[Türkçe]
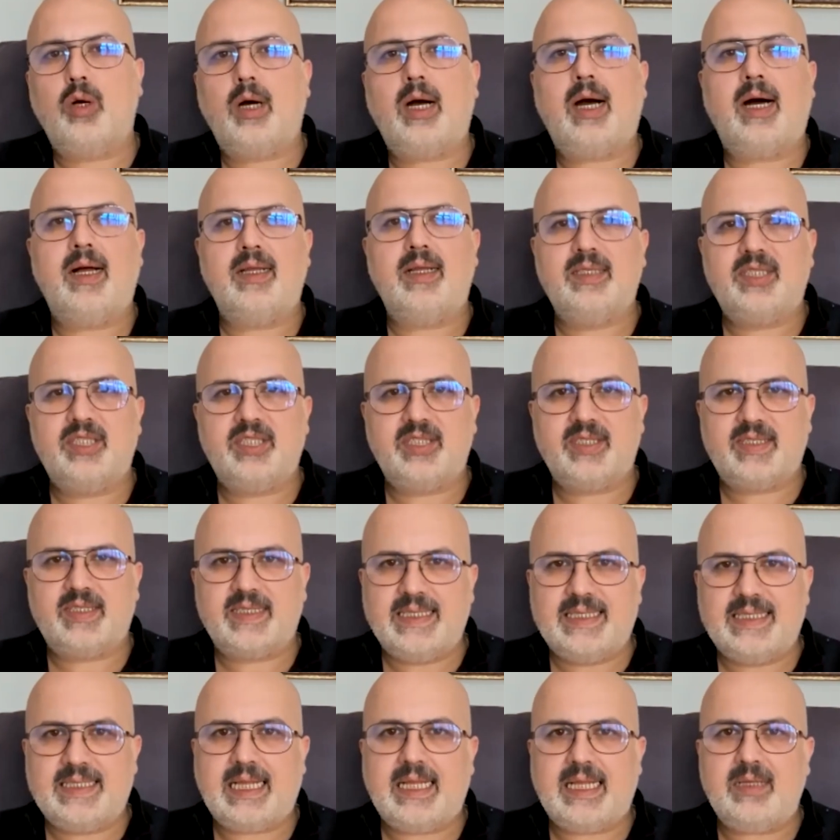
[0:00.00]

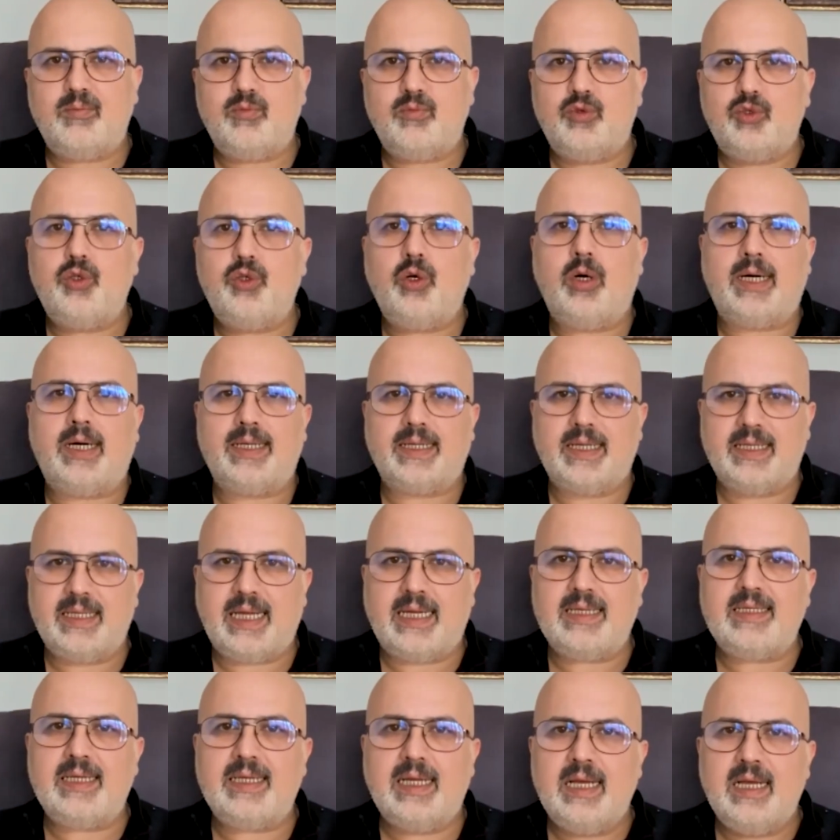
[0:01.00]
açısından şu
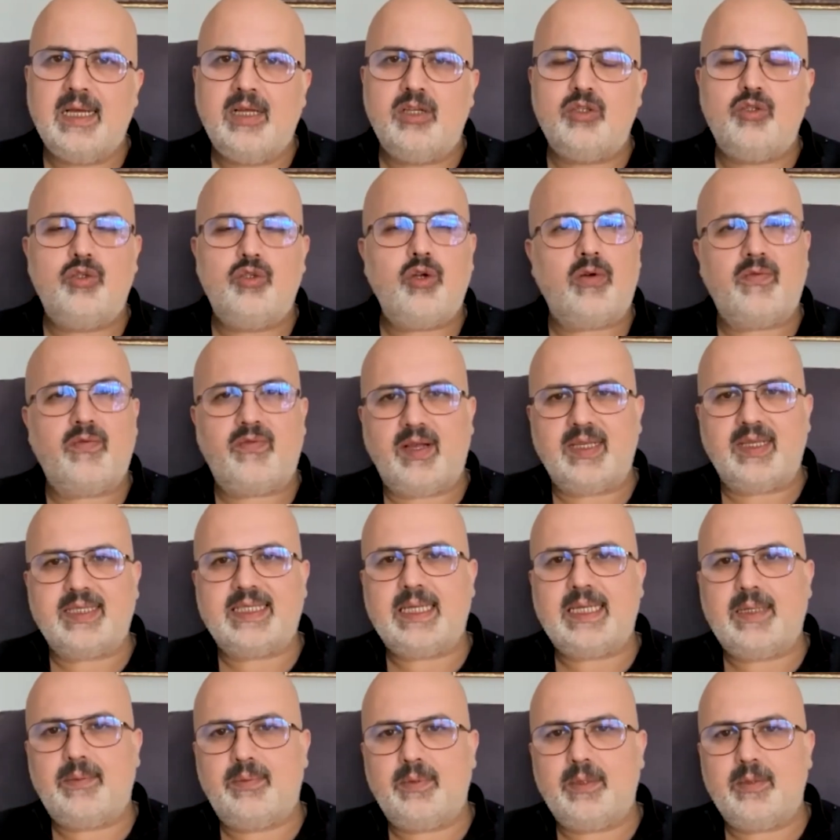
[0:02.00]
aralar çok fazla
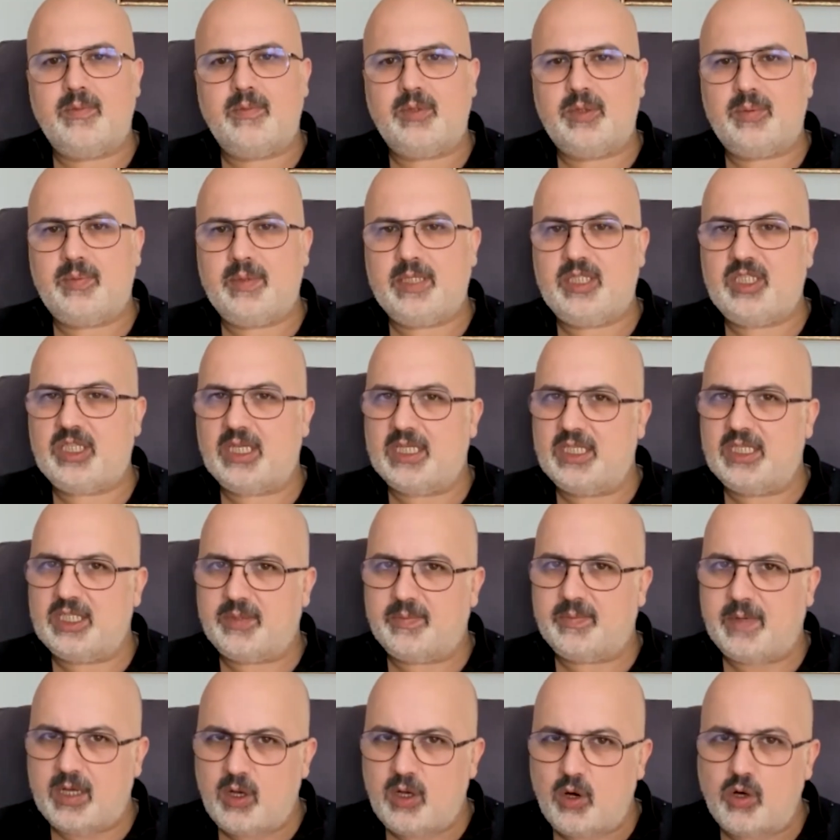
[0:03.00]
yapılmış bir
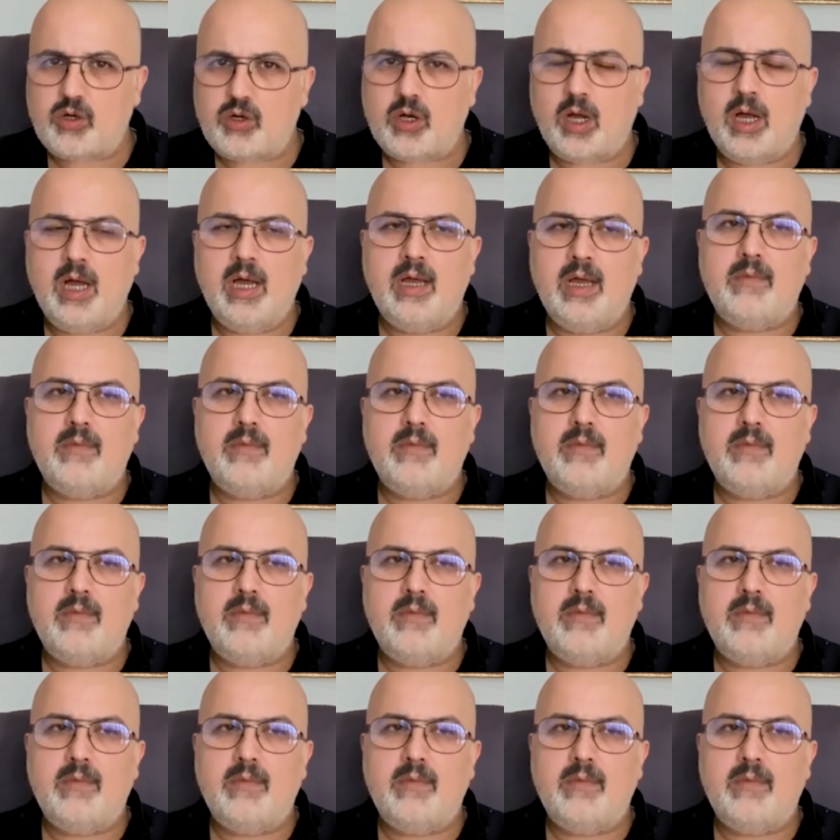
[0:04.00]
çalışma yok.